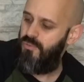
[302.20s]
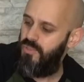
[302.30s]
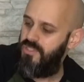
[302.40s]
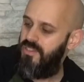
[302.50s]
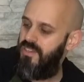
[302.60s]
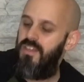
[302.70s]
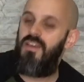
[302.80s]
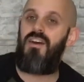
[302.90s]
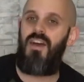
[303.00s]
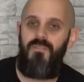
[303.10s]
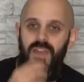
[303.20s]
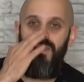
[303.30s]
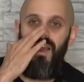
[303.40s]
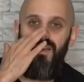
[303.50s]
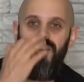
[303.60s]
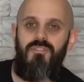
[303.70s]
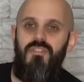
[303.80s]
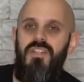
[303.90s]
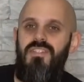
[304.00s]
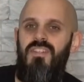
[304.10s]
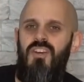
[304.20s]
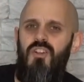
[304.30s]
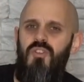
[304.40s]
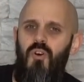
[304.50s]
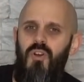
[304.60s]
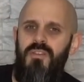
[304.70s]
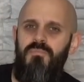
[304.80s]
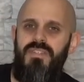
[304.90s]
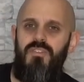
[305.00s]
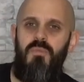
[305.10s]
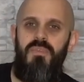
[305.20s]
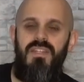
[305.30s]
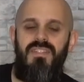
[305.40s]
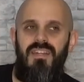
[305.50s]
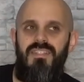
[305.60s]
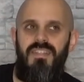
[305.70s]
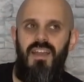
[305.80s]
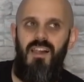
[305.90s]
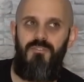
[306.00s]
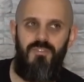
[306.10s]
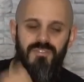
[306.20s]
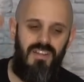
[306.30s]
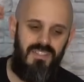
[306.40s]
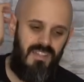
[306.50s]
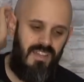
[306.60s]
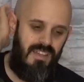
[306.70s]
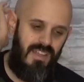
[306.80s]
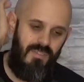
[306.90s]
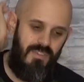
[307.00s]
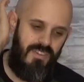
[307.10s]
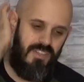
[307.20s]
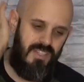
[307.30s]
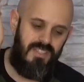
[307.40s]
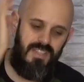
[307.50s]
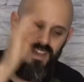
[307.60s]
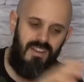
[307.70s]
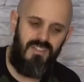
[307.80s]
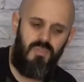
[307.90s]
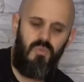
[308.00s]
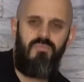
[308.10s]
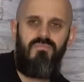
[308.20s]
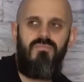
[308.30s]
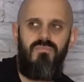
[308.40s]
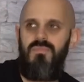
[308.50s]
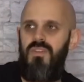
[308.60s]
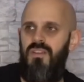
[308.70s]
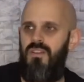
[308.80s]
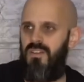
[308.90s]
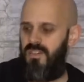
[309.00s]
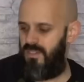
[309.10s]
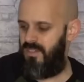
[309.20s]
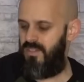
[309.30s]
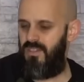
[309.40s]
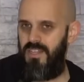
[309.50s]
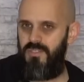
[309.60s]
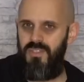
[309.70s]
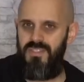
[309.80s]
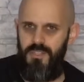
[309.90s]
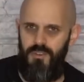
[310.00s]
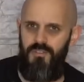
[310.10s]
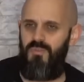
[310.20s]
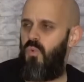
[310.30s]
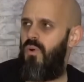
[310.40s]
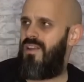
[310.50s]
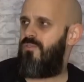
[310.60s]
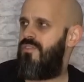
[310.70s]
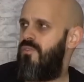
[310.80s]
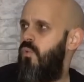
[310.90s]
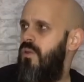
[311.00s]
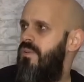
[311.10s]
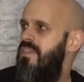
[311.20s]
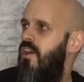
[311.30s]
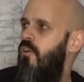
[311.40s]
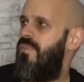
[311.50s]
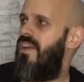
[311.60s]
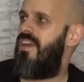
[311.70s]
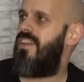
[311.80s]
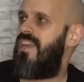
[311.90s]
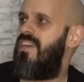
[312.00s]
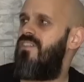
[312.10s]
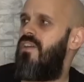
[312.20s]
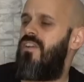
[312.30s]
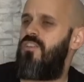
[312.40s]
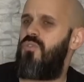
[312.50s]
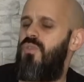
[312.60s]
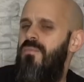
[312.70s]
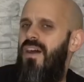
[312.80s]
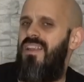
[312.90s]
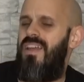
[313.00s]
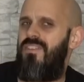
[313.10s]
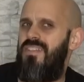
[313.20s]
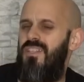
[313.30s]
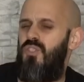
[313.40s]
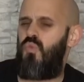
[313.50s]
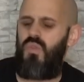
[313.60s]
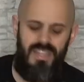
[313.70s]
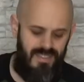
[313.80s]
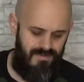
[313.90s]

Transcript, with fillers: Füße. Äh, haben irgendwie alle von diesen neuen Mystery Minis, ganz egal von was. Irgendwie finde ich, dass die alle so... Mm, also ist nicht nur von, von One Piece, auch bei Herr der Ringe, da war das schon so, die haben alle etwas ein zu